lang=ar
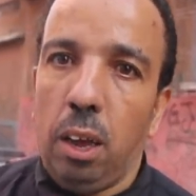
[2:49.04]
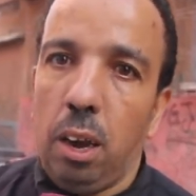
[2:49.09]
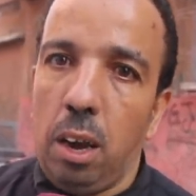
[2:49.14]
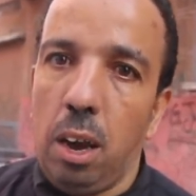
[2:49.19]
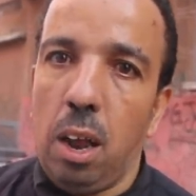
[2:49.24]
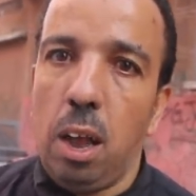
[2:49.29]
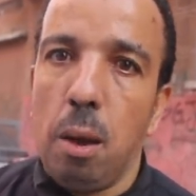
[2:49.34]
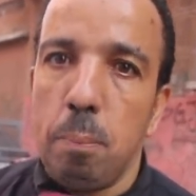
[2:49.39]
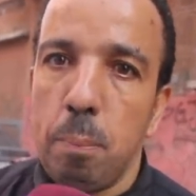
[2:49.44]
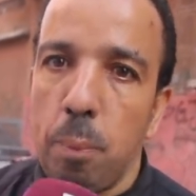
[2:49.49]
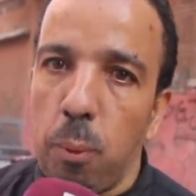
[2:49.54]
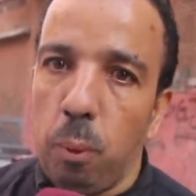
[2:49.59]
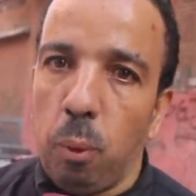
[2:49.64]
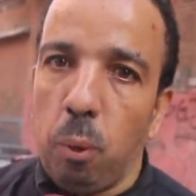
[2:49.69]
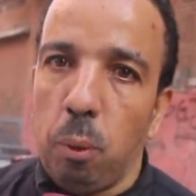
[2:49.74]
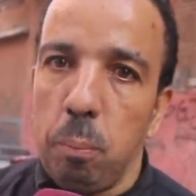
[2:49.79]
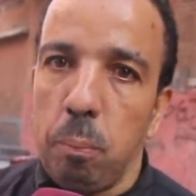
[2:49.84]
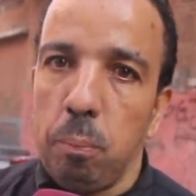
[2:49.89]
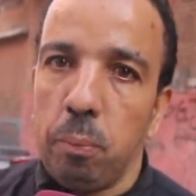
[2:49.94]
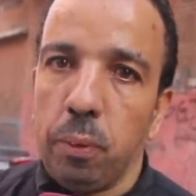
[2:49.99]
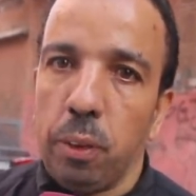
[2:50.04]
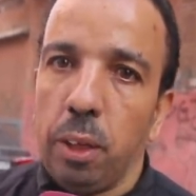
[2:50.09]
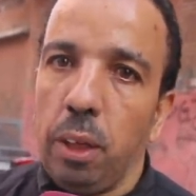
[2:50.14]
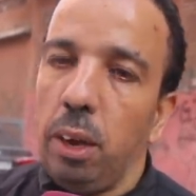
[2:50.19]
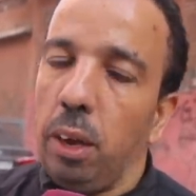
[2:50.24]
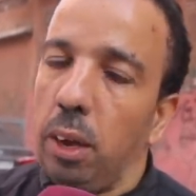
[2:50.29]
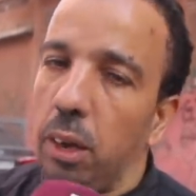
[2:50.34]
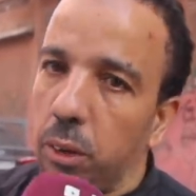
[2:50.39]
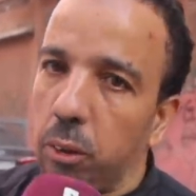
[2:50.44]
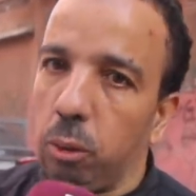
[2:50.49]
الاب والام
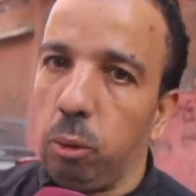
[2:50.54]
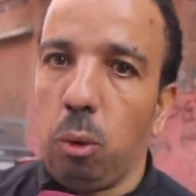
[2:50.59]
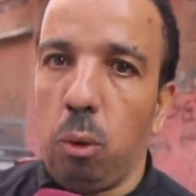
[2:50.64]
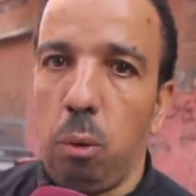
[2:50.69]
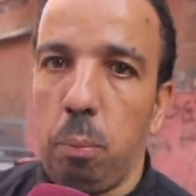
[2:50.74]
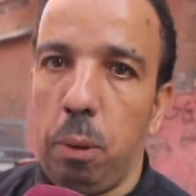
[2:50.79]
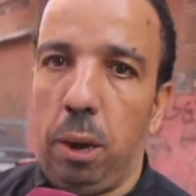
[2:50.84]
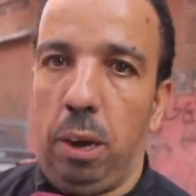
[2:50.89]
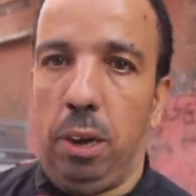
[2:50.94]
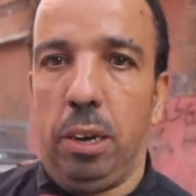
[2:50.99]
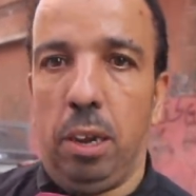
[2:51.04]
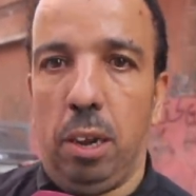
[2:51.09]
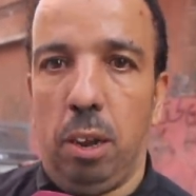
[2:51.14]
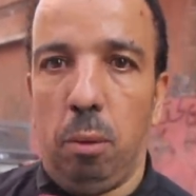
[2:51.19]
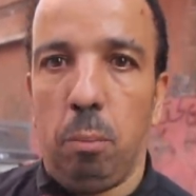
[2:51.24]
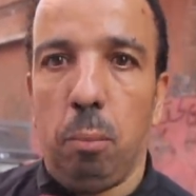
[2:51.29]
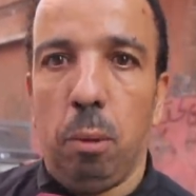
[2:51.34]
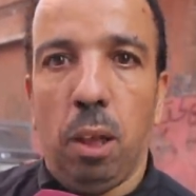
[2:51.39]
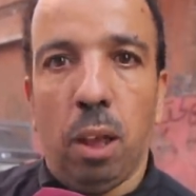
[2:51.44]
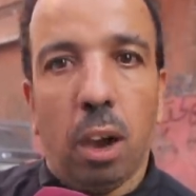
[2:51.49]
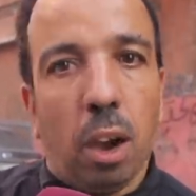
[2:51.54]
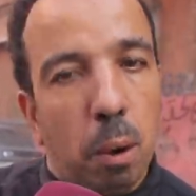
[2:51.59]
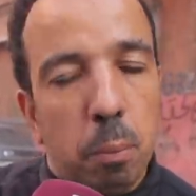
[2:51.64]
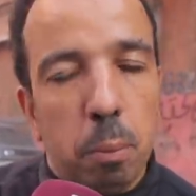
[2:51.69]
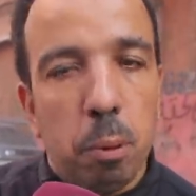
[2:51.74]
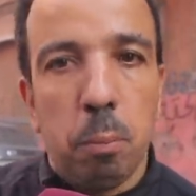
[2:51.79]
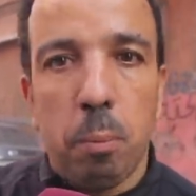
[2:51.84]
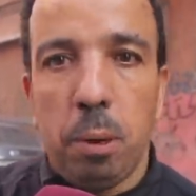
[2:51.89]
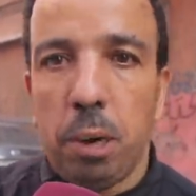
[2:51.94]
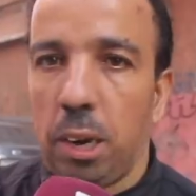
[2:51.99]
يردوا البال ديالهم
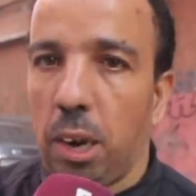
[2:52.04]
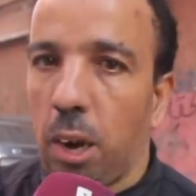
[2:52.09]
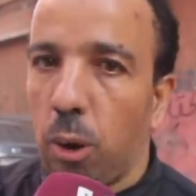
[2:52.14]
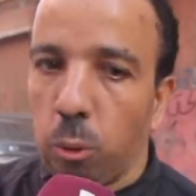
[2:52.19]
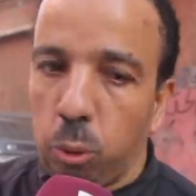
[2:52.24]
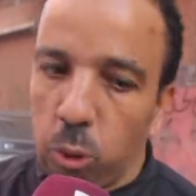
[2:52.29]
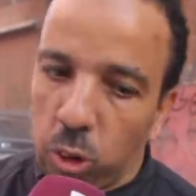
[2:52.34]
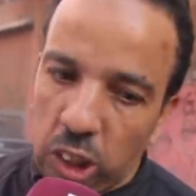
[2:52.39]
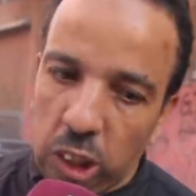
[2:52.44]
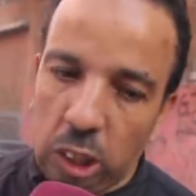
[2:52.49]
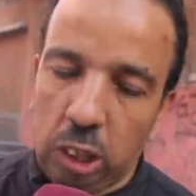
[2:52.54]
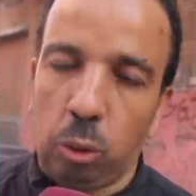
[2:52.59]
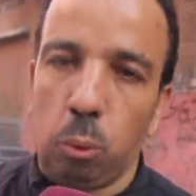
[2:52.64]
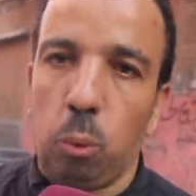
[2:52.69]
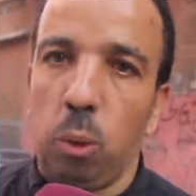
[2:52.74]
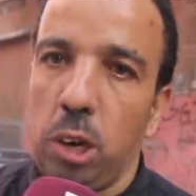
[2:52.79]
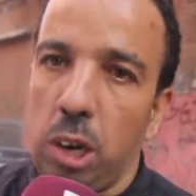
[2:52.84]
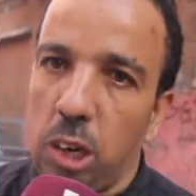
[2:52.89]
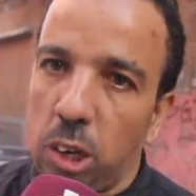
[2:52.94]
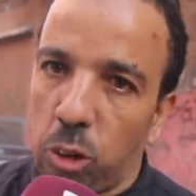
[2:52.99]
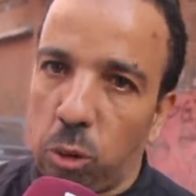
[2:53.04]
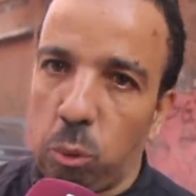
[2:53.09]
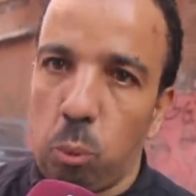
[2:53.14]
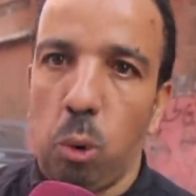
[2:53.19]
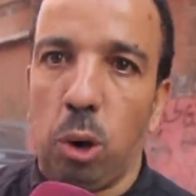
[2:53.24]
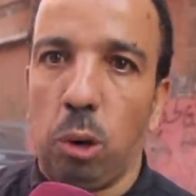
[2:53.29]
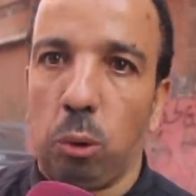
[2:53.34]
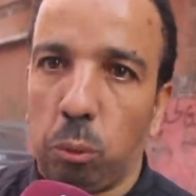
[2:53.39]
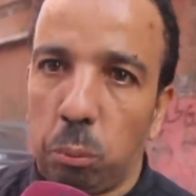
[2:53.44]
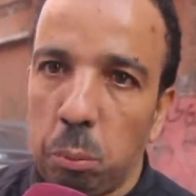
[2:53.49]
قبل ما ياخذوا شي خطوه ديال
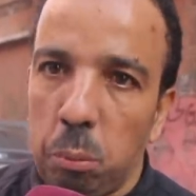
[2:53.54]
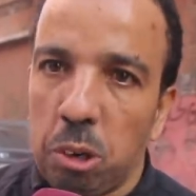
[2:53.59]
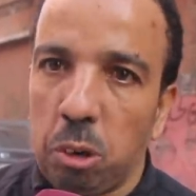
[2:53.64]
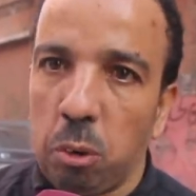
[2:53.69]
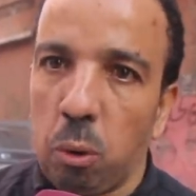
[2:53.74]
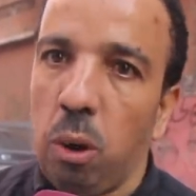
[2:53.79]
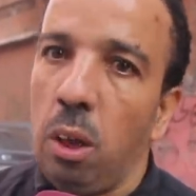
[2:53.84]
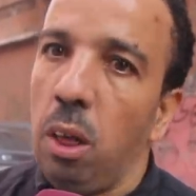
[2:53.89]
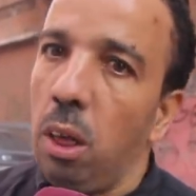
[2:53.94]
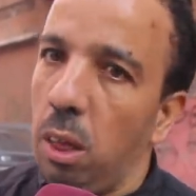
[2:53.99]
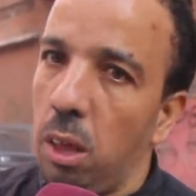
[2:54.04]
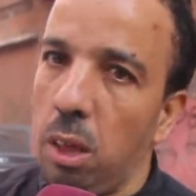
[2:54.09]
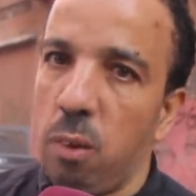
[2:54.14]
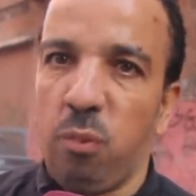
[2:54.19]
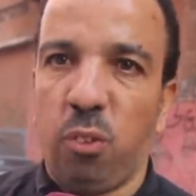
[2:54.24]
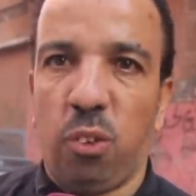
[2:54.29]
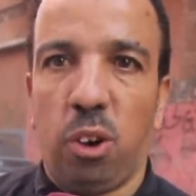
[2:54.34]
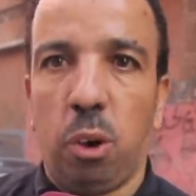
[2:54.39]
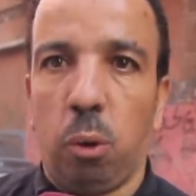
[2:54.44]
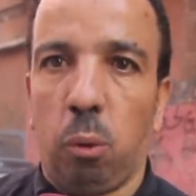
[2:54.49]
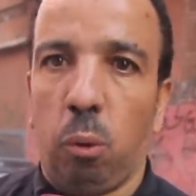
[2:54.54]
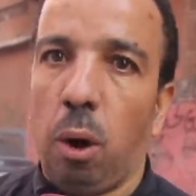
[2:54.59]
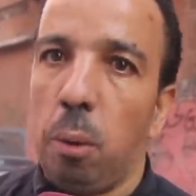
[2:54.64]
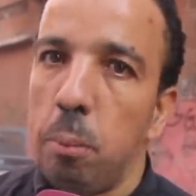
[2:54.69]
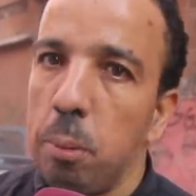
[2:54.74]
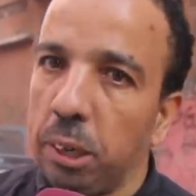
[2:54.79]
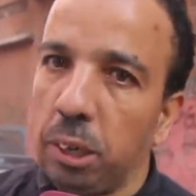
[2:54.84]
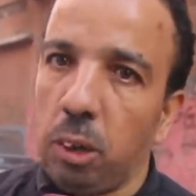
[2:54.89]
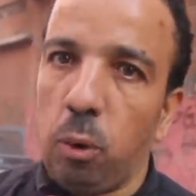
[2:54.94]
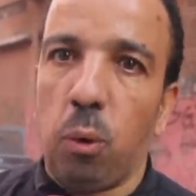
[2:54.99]
الزواج وسميتو يفكروا
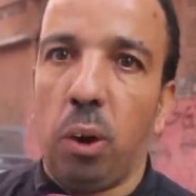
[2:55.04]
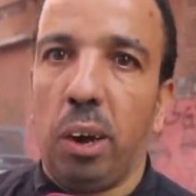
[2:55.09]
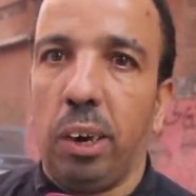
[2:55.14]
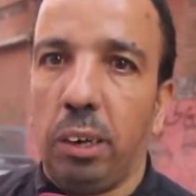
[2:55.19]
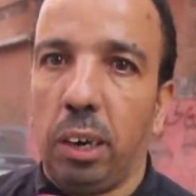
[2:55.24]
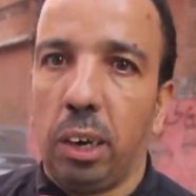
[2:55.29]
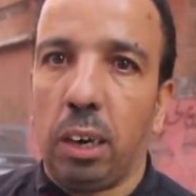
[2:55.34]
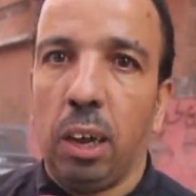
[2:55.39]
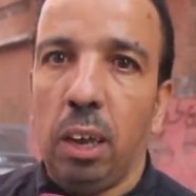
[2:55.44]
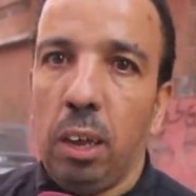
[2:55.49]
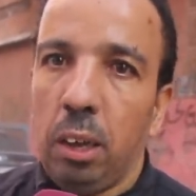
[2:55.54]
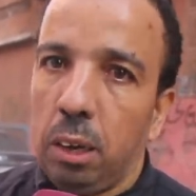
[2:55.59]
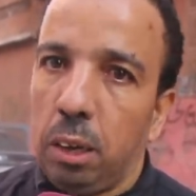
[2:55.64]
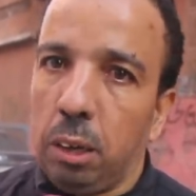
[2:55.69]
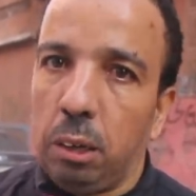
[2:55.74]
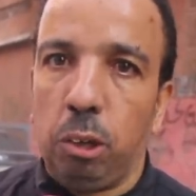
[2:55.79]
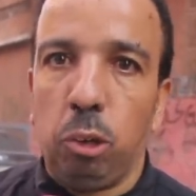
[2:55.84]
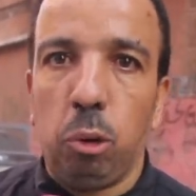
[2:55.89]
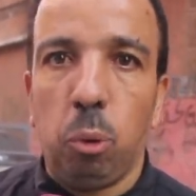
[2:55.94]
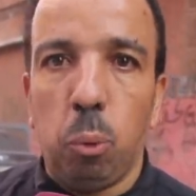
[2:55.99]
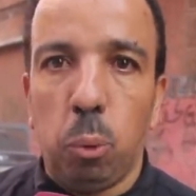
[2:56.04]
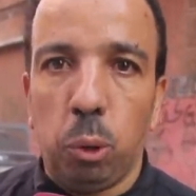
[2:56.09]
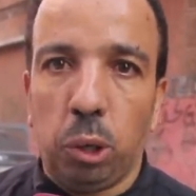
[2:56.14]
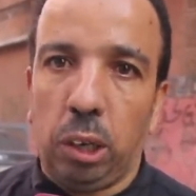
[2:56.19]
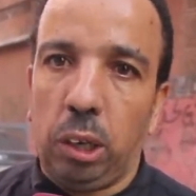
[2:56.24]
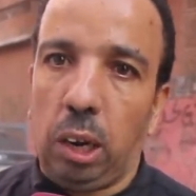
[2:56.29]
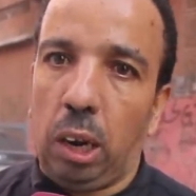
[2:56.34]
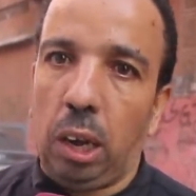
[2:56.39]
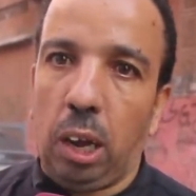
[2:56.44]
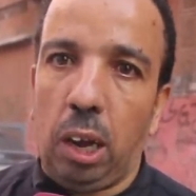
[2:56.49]
ماشي هو انك تزوج
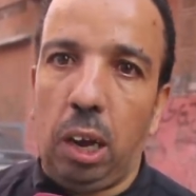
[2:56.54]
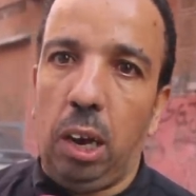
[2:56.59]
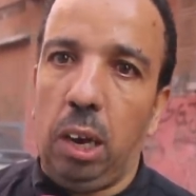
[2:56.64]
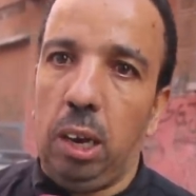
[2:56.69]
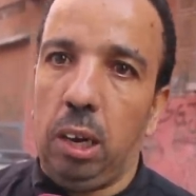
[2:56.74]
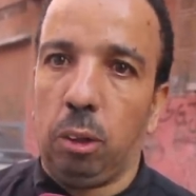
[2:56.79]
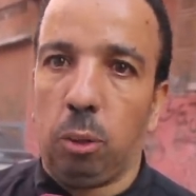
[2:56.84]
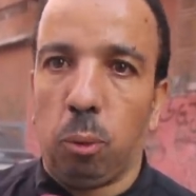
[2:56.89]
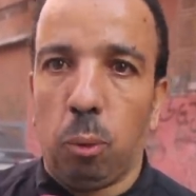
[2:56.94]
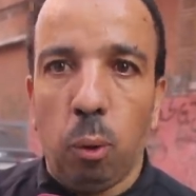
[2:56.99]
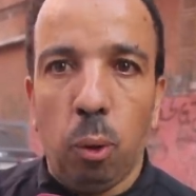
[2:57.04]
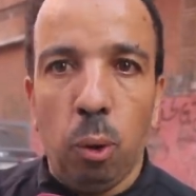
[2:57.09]
ديال القاعط